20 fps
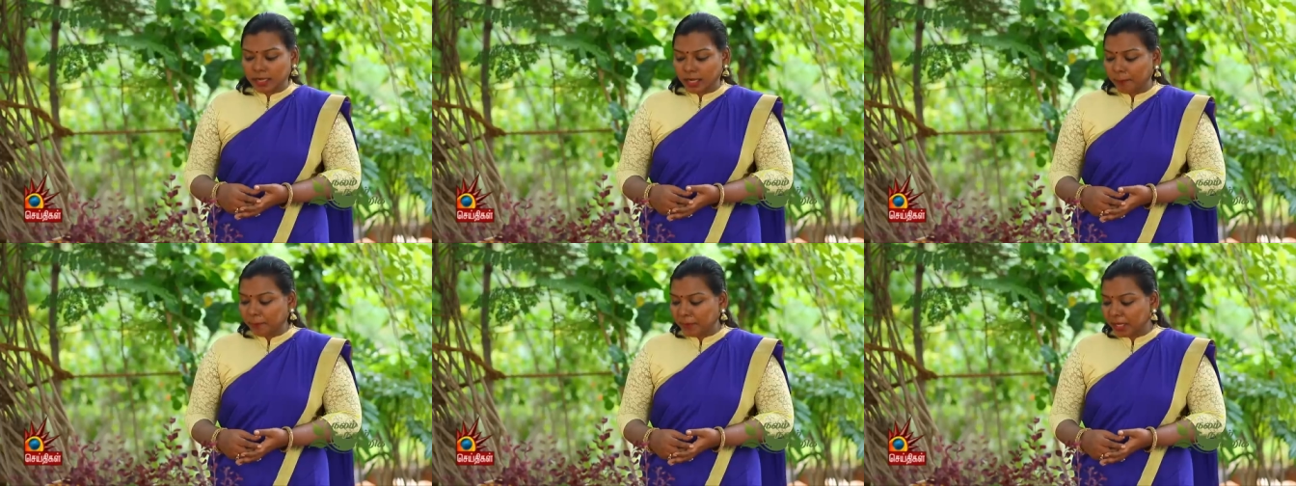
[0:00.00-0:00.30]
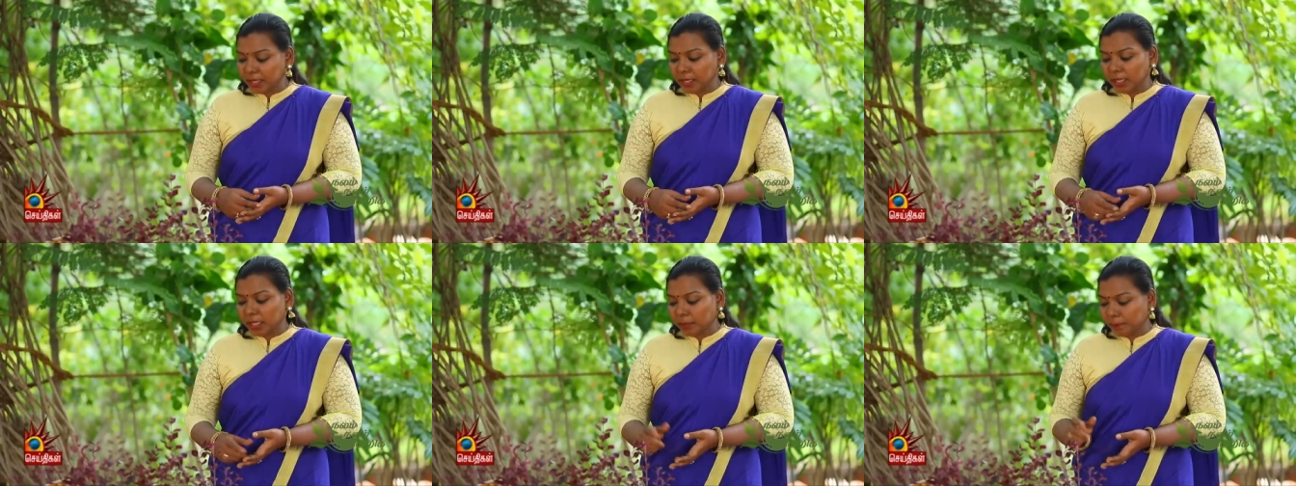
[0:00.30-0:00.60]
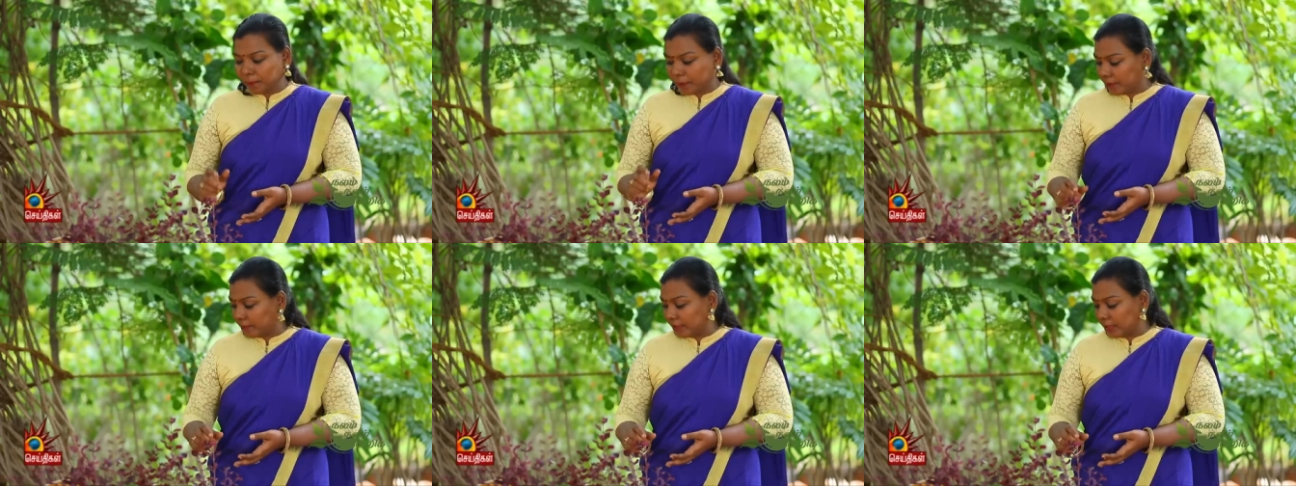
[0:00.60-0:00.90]
நம்ம
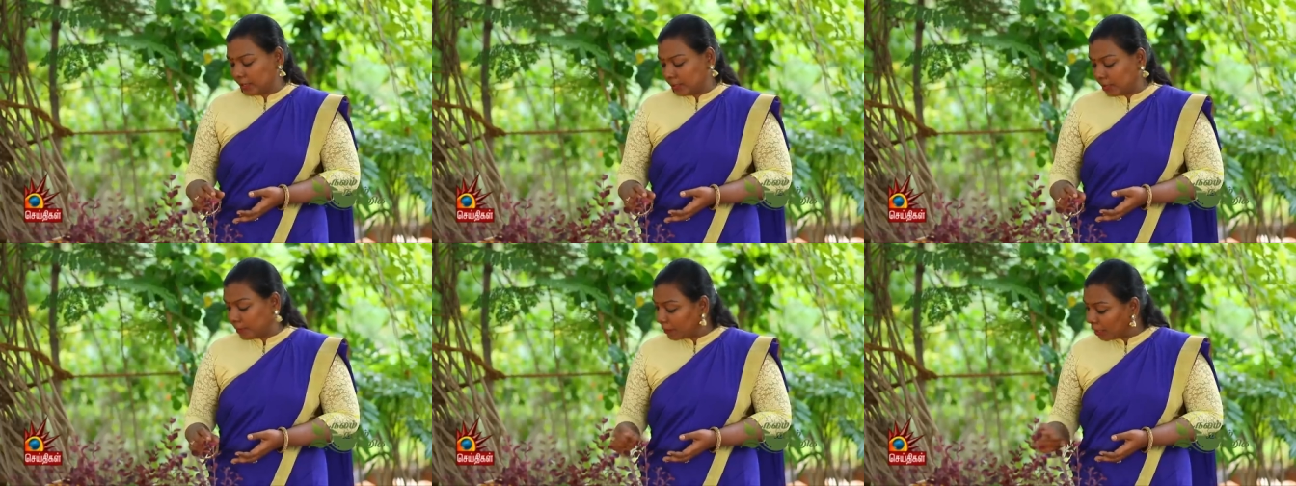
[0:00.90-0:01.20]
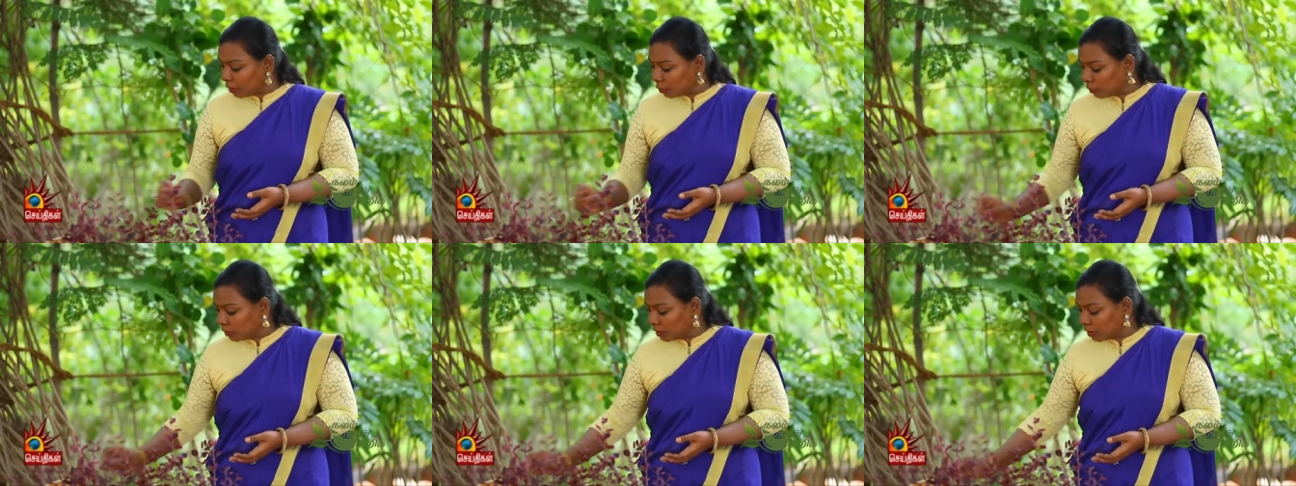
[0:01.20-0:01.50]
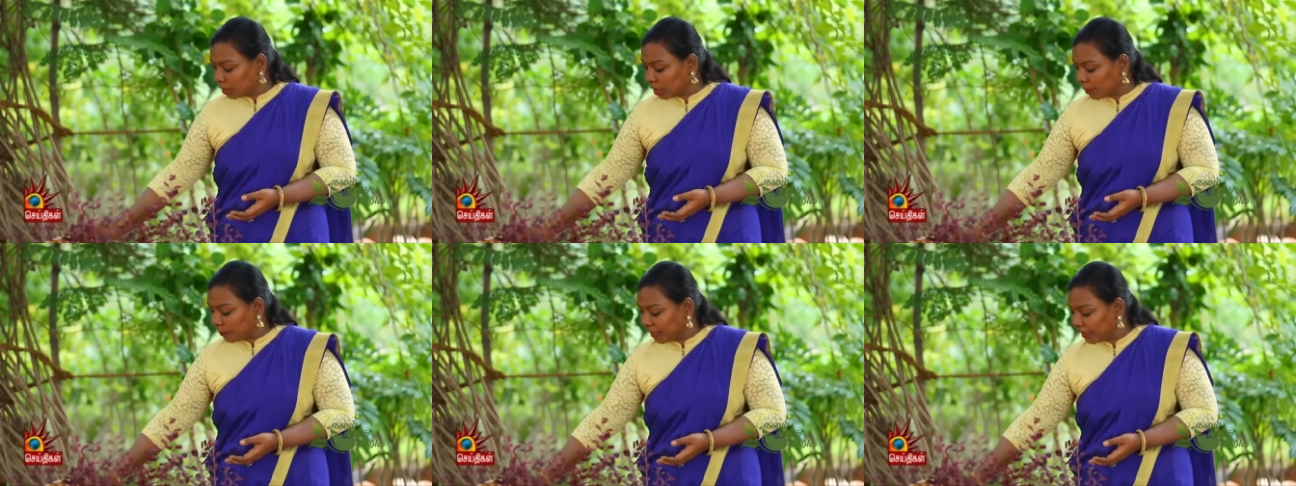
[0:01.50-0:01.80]
இப்போ வந்து
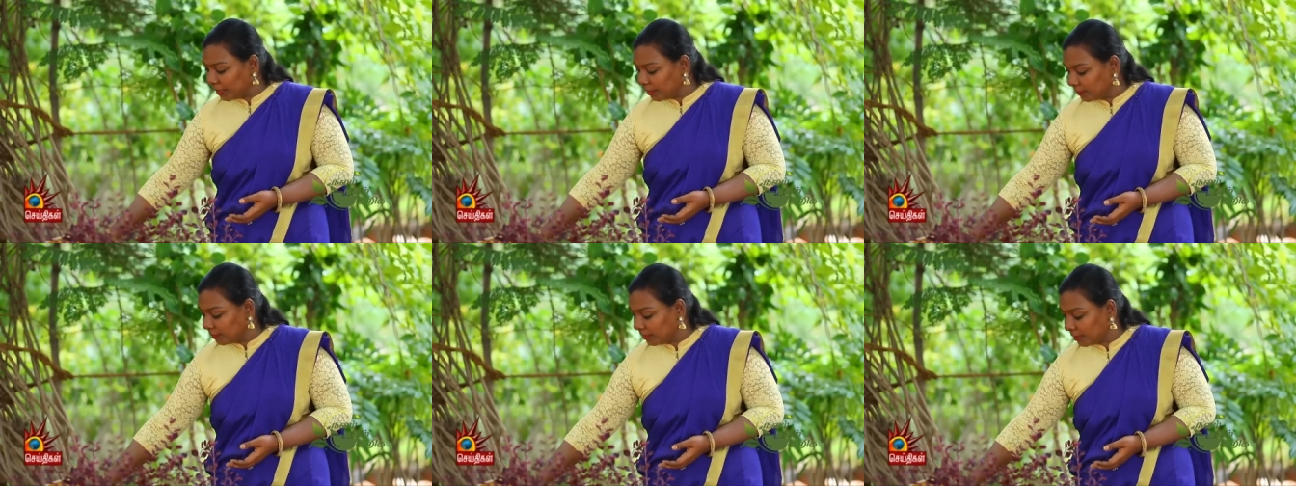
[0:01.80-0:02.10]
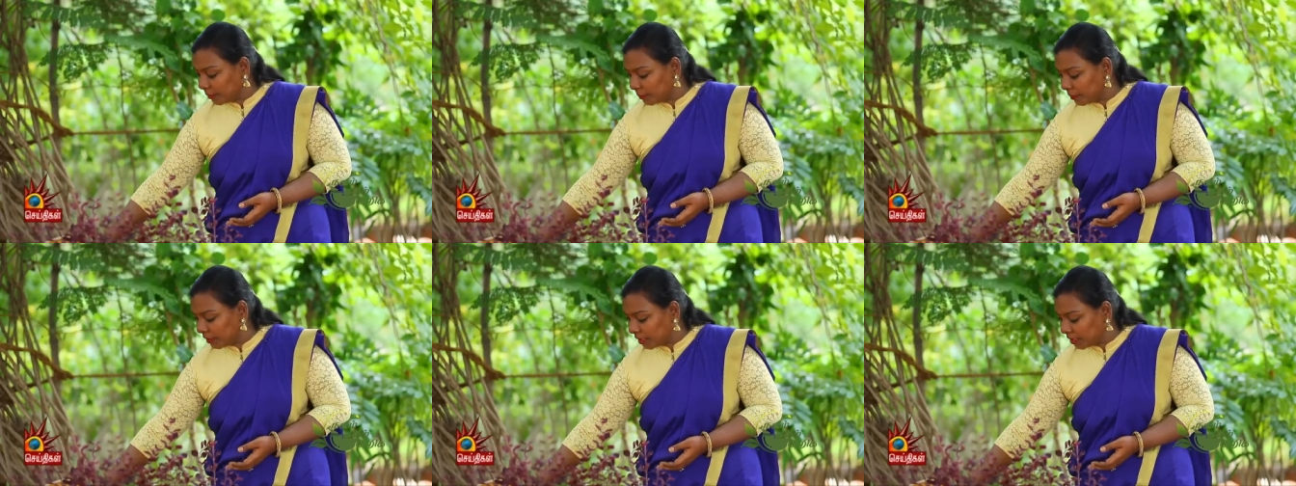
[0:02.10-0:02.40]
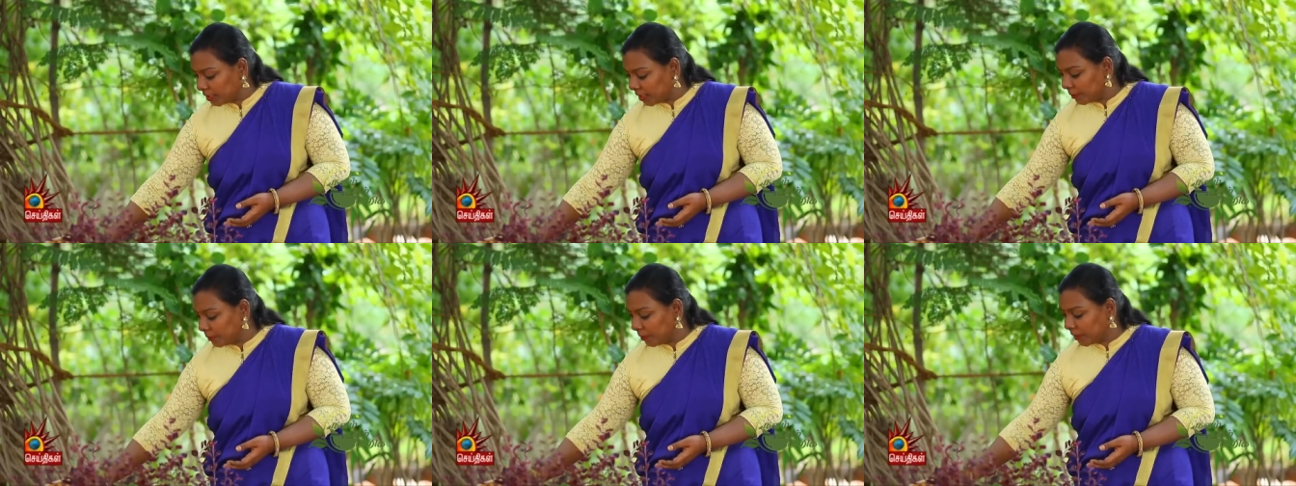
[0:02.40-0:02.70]
மருத்துவத்துக்கு நம்ம எடுத்துக்கிற
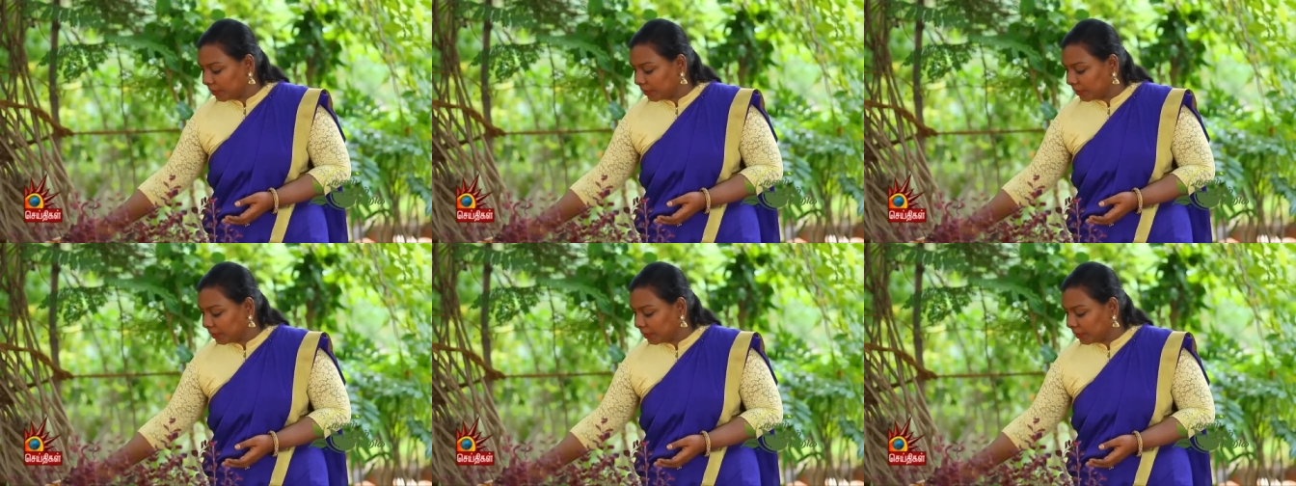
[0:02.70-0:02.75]
பிரண்டை